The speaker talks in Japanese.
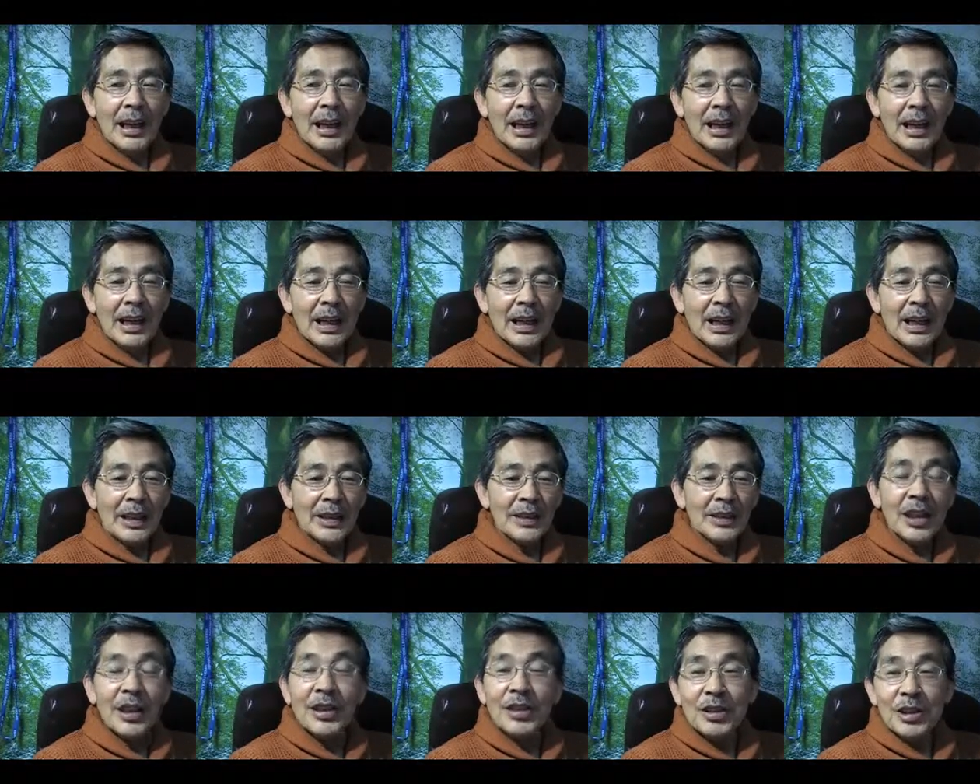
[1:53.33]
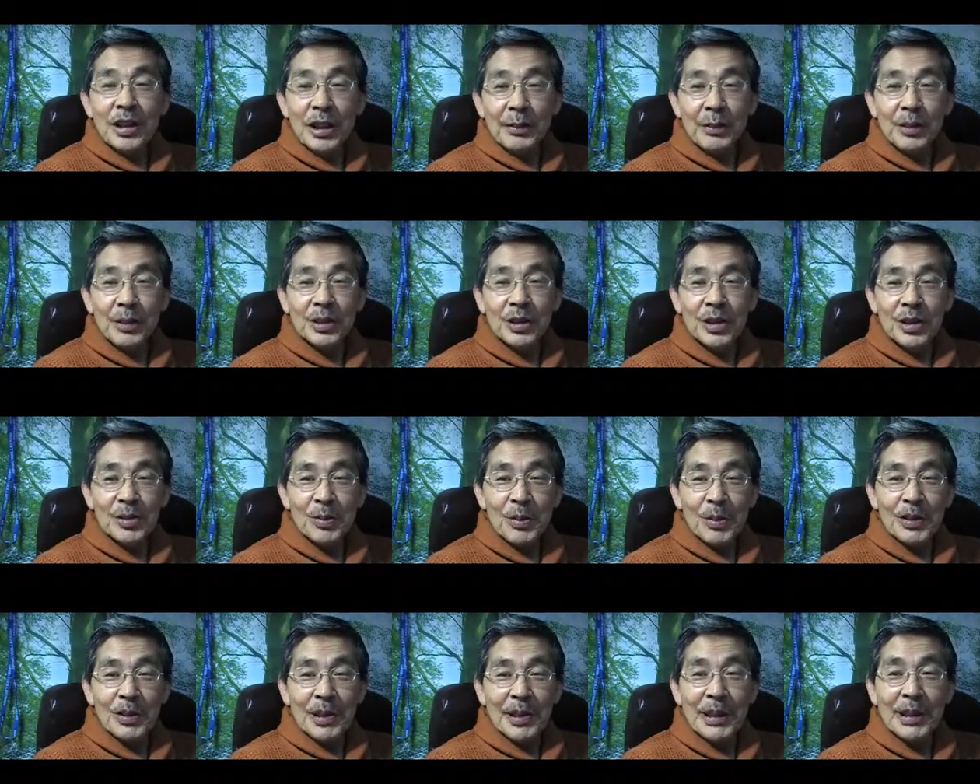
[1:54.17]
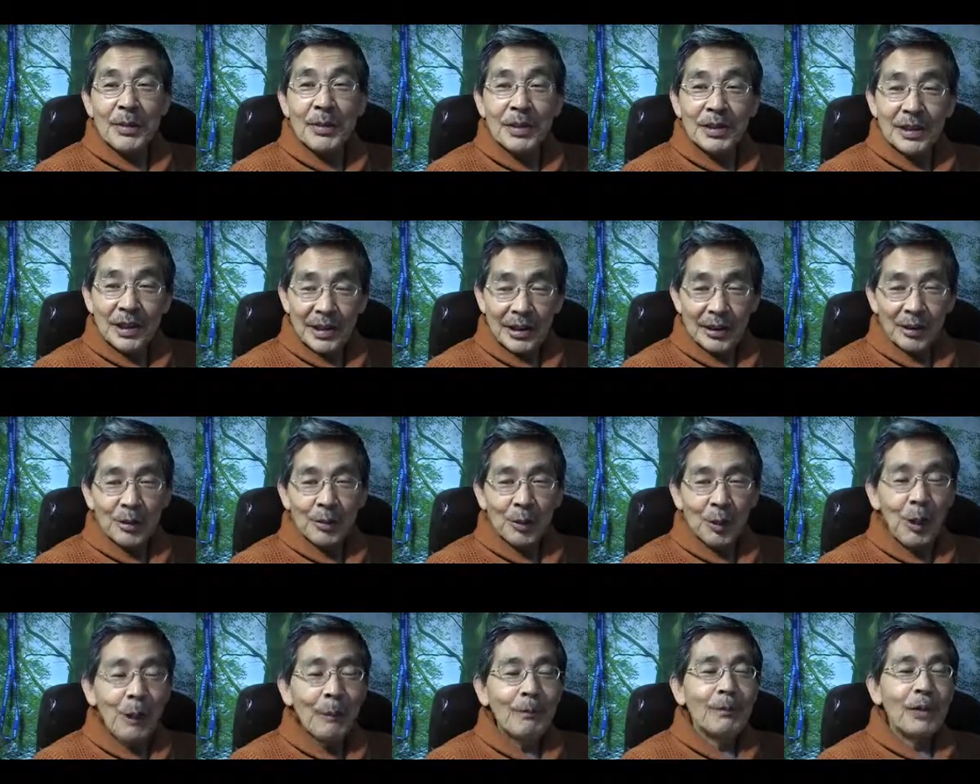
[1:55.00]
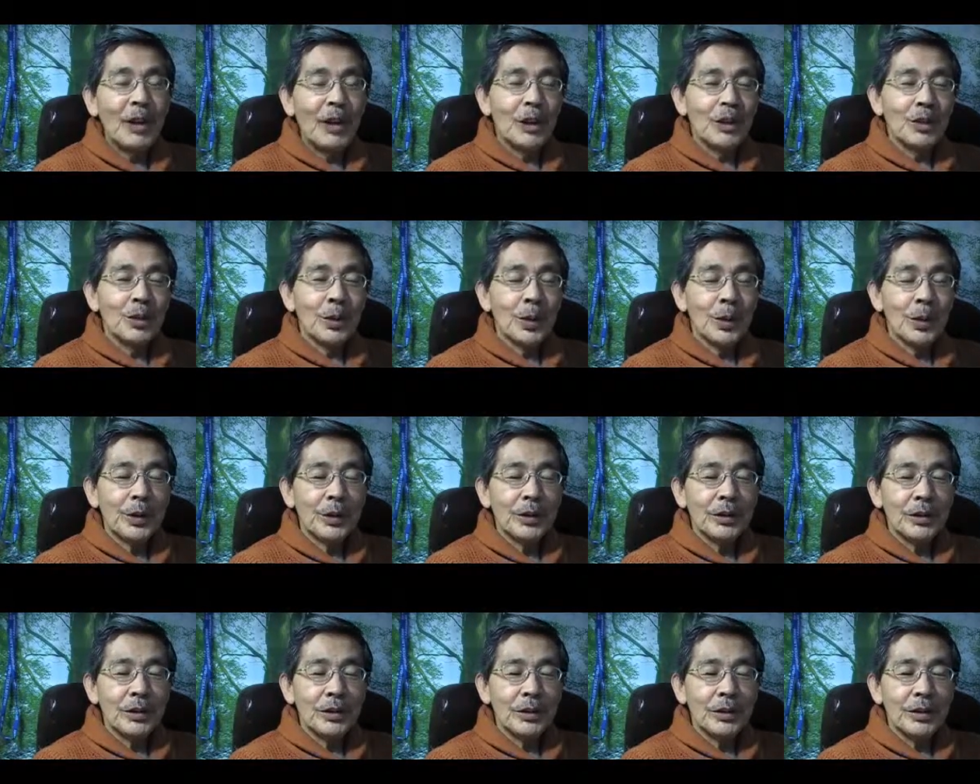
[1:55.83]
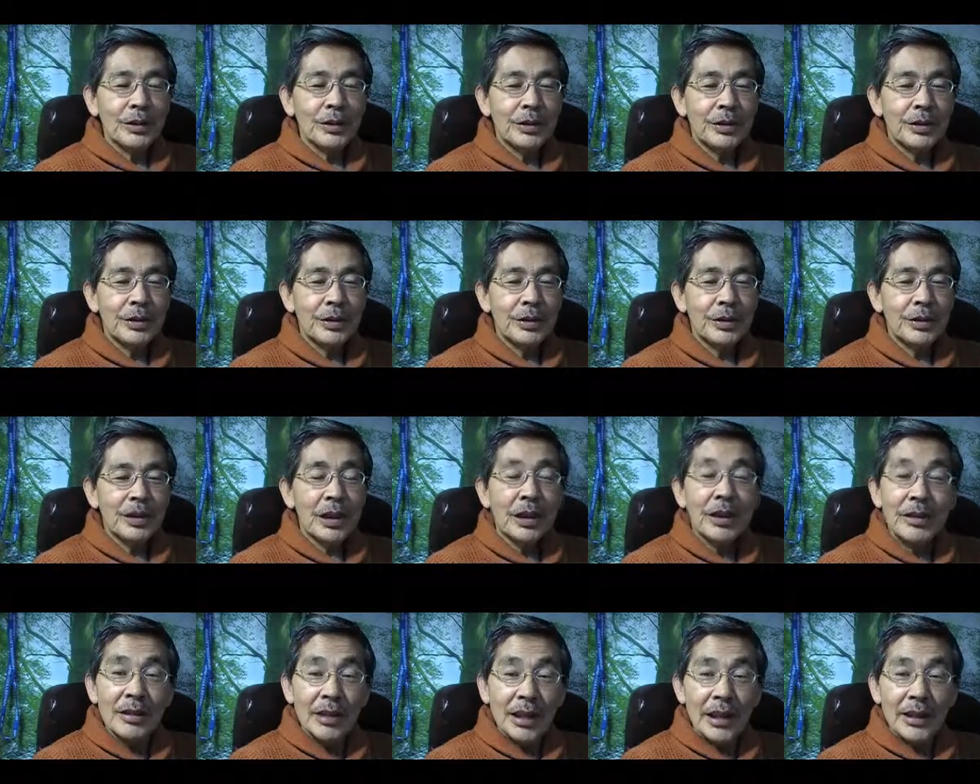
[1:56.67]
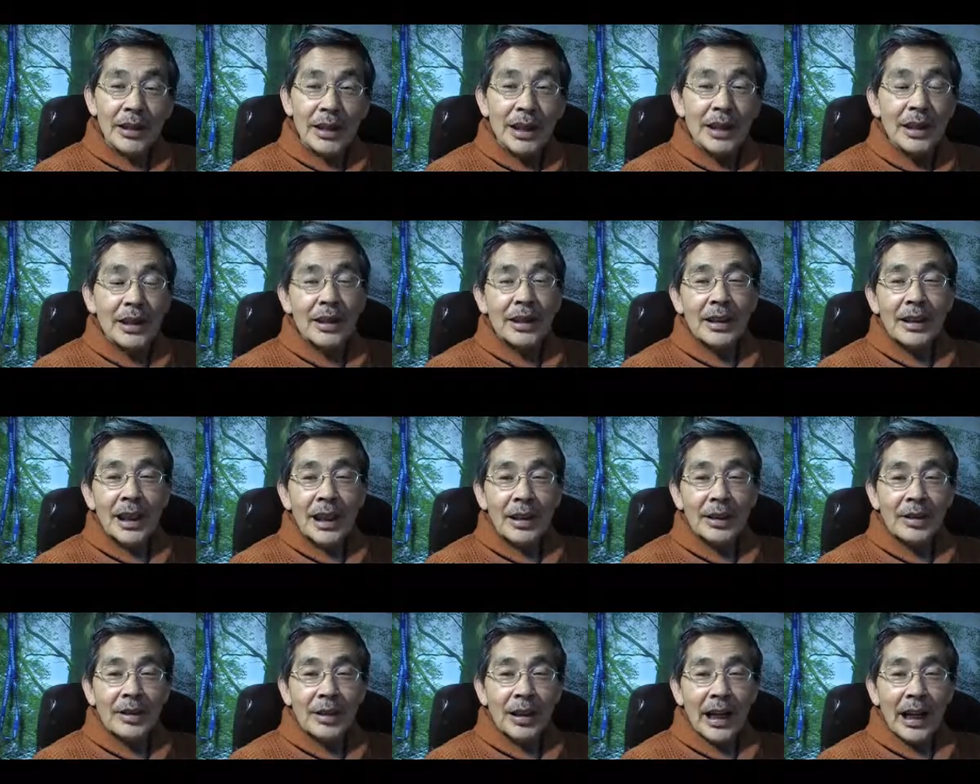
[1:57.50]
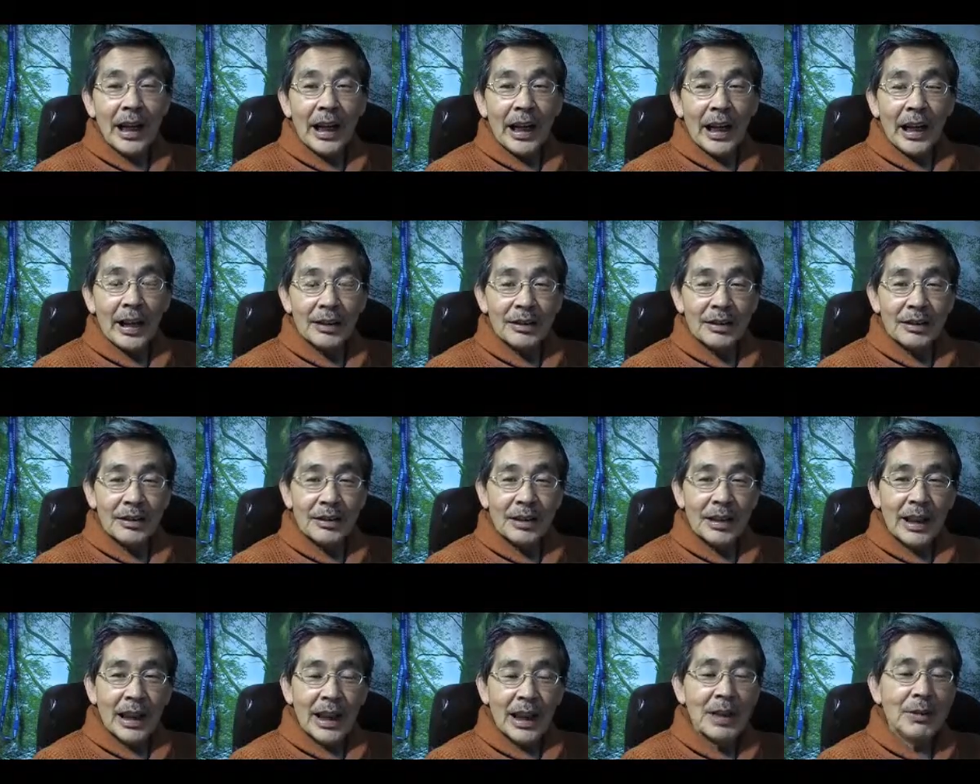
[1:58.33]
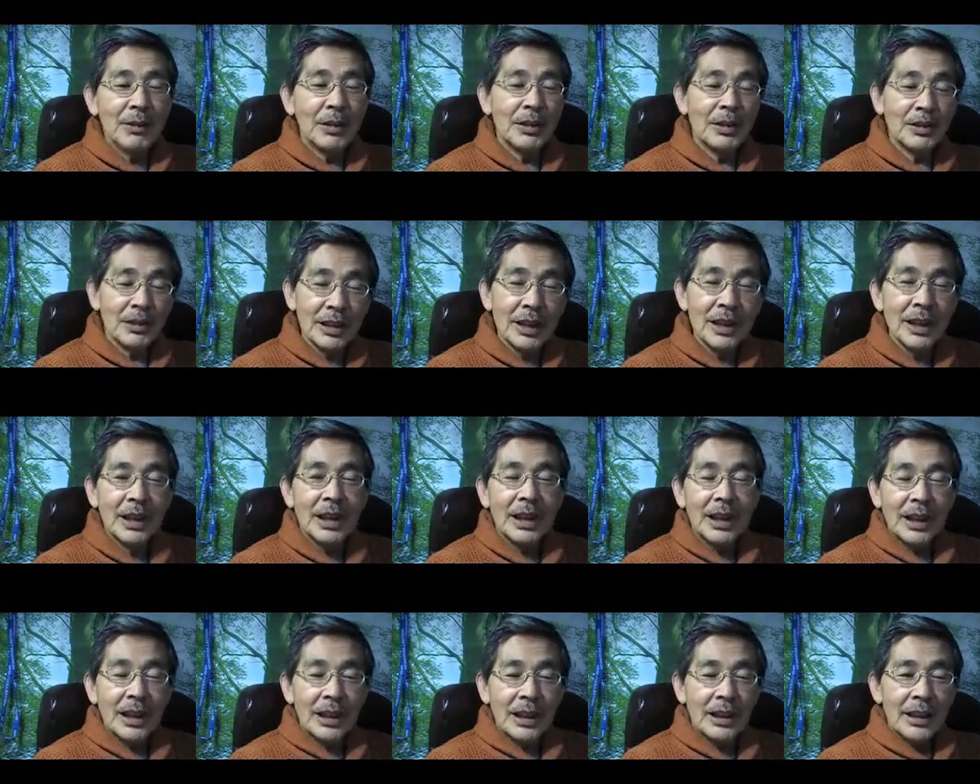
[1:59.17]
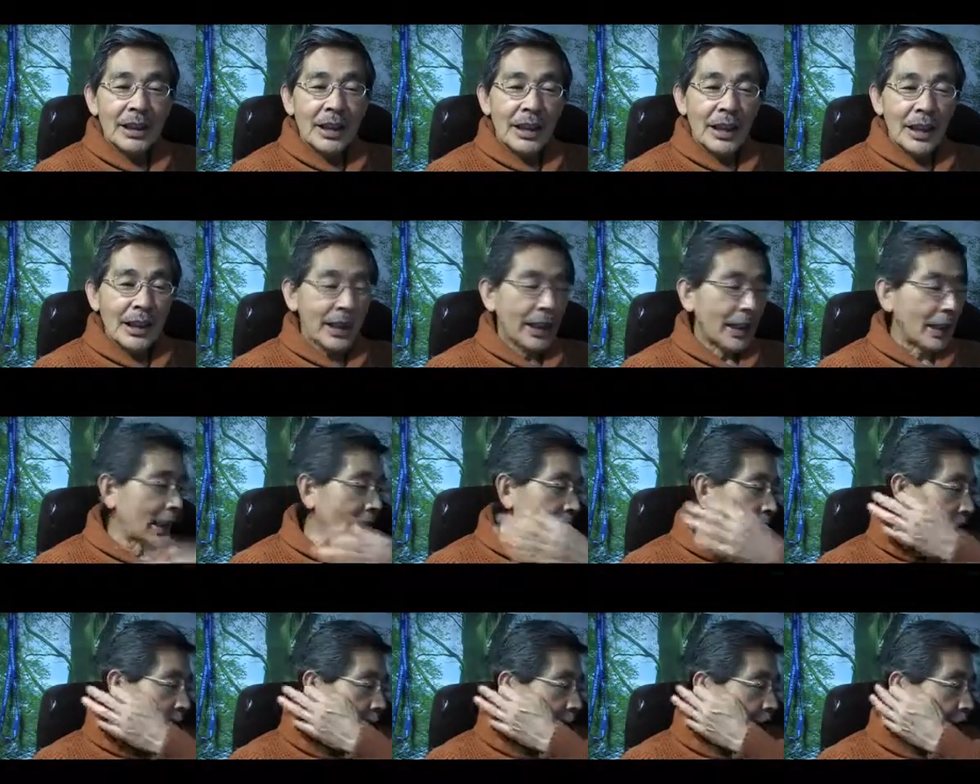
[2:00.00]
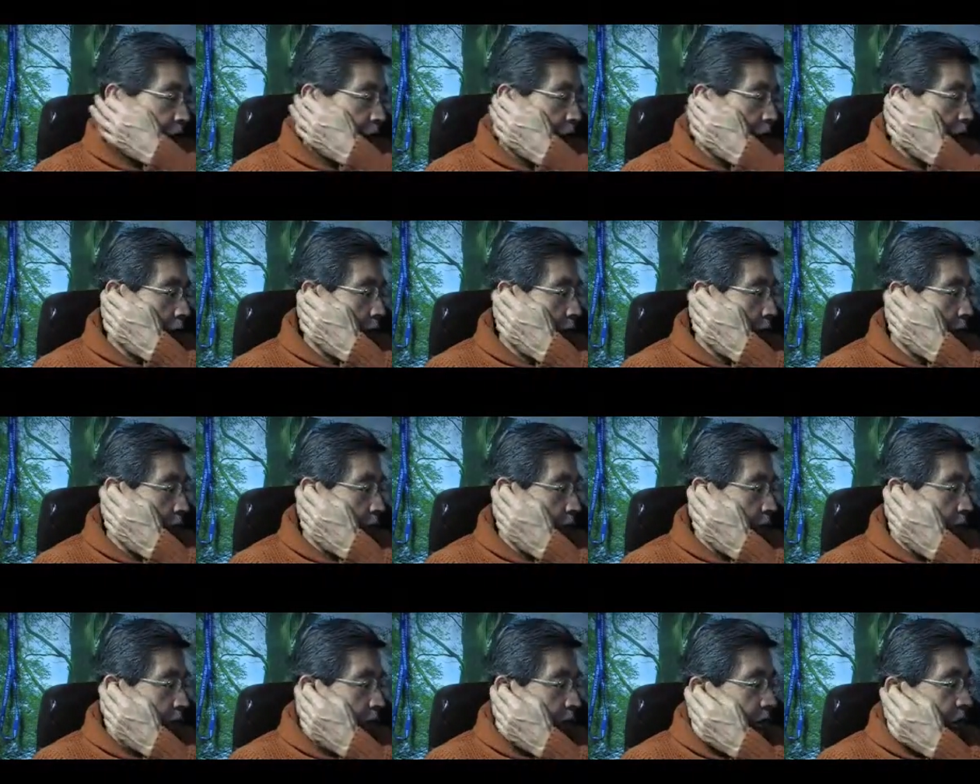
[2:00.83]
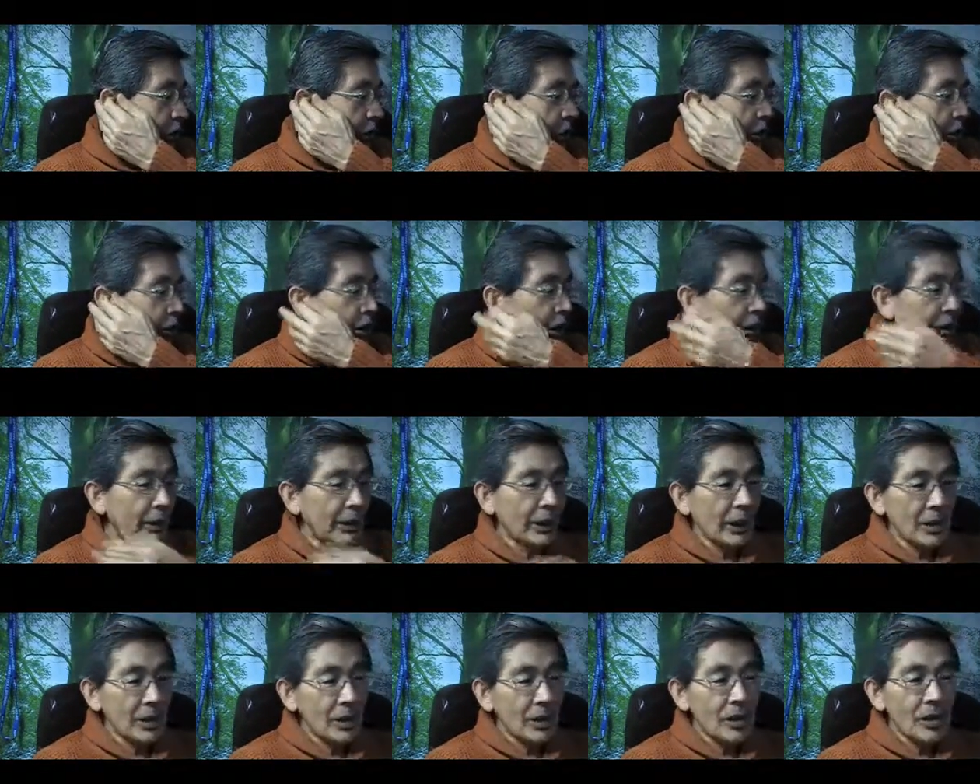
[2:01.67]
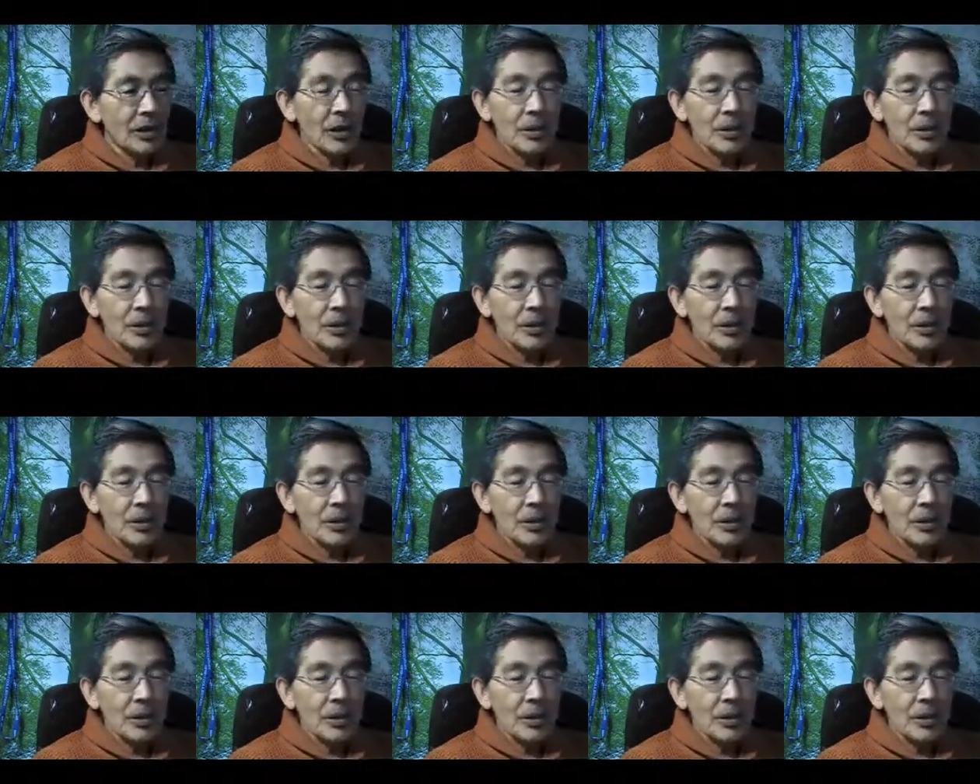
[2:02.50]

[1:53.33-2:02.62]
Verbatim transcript: あ先入観を持ってしまっちゃいけませんけども、そういう前提で、あの、ああの、会いますね。で、逆にこう、末っ子、末っ子っていうのは私